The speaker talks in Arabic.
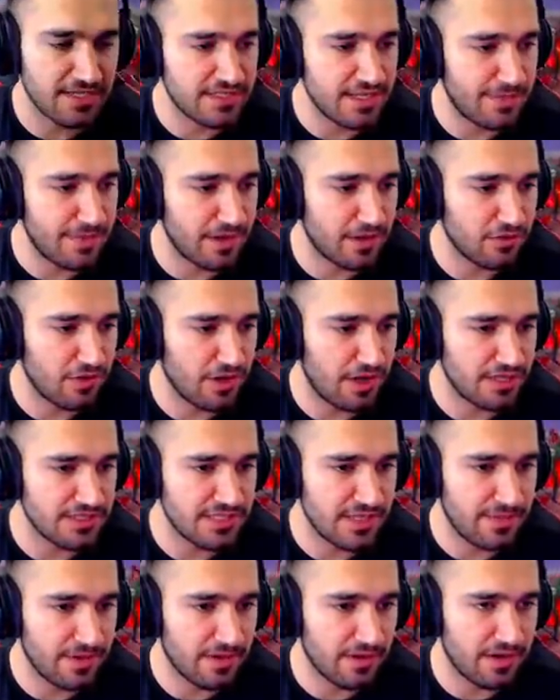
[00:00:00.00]
حسابك ادخل على
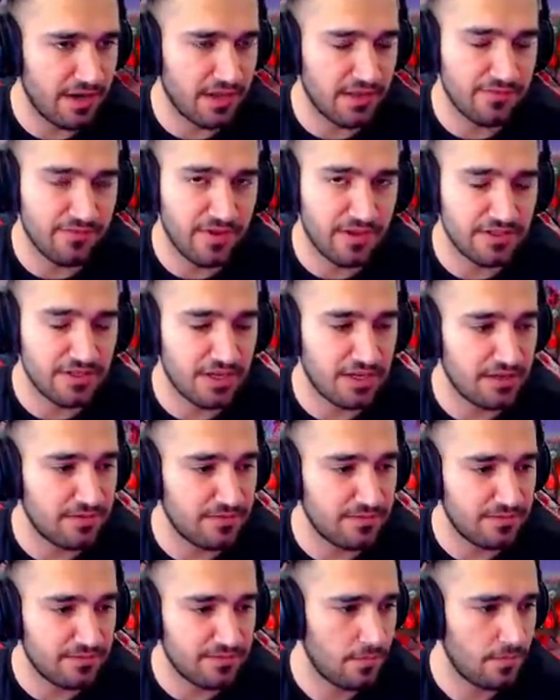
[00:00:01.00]
حسابك راح يتفاجئ
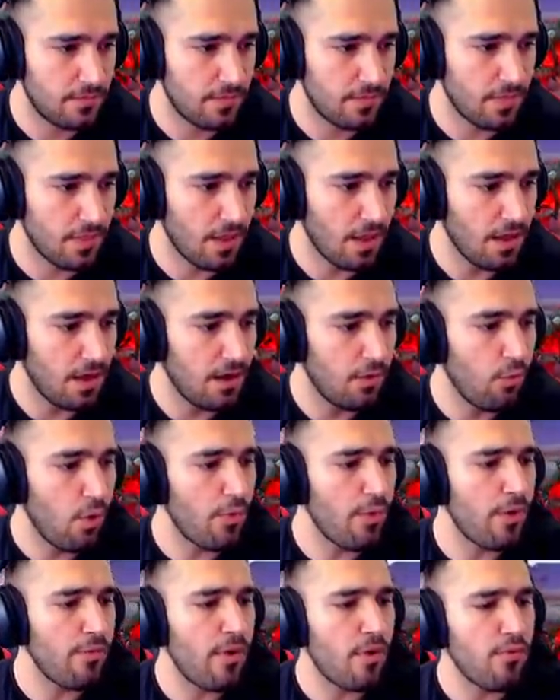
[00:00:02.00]
واو
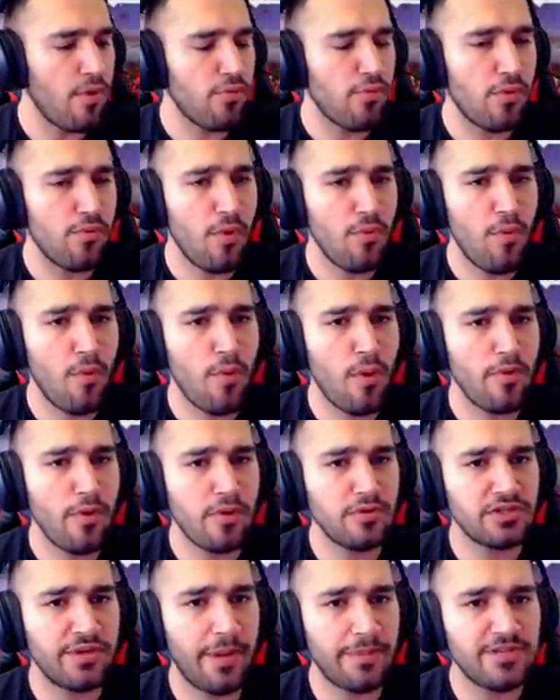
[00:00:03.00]
واو واو واو واو
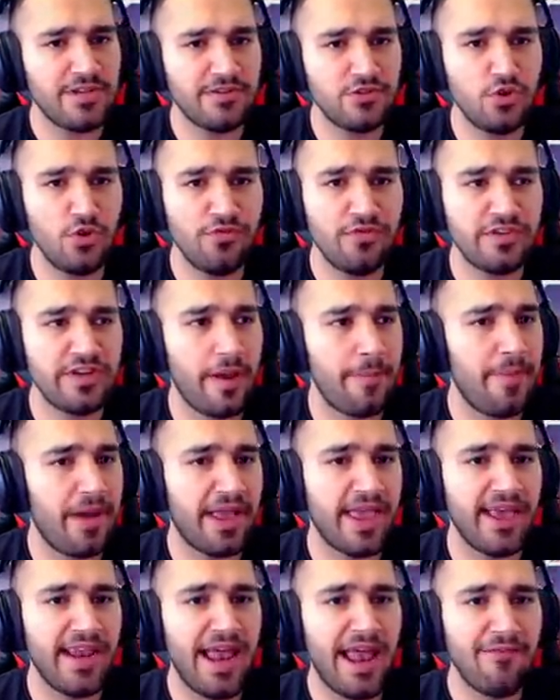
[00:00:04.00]
واو شباب شوفوا شوف شباب
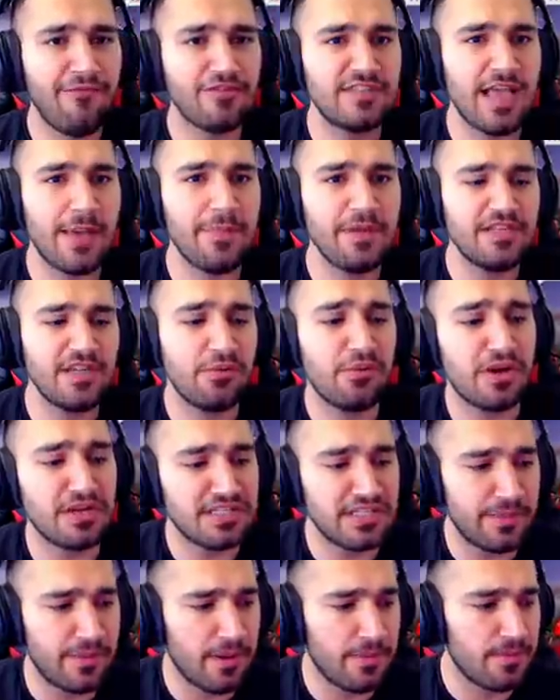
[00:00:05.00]
باقيين 1900 جابوا
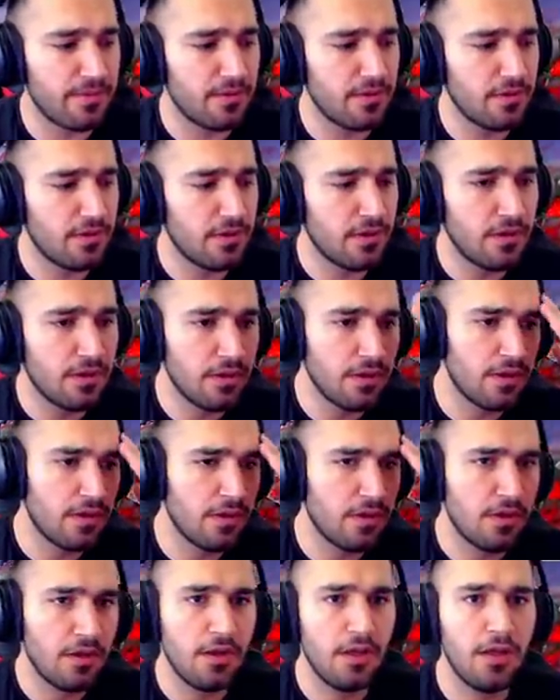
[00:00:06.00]
للشباب
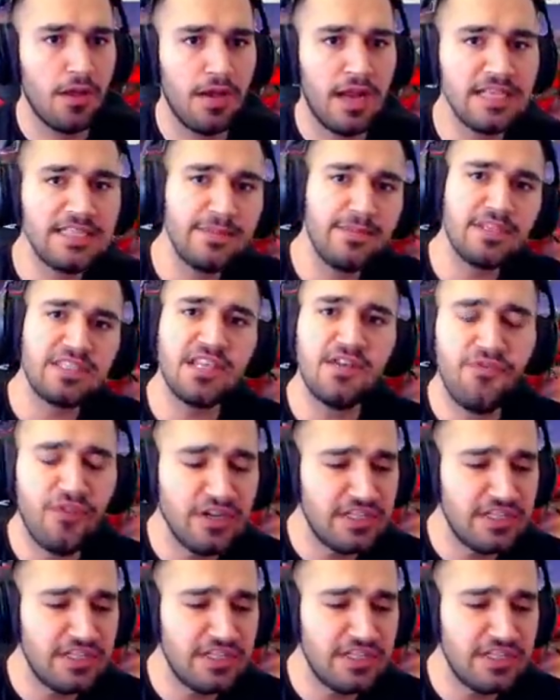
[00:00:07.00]
لازم نصرفوا